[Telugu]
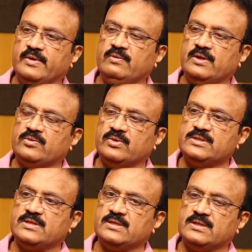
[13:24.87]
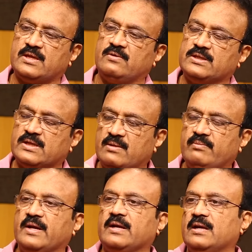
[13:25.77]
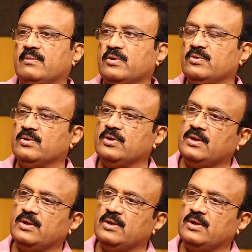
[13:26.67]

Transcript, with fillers: మిడ్ వే త్రూ ద సీజన్ తర్వాత కమ్బ్యాక్ అయినప్పుడు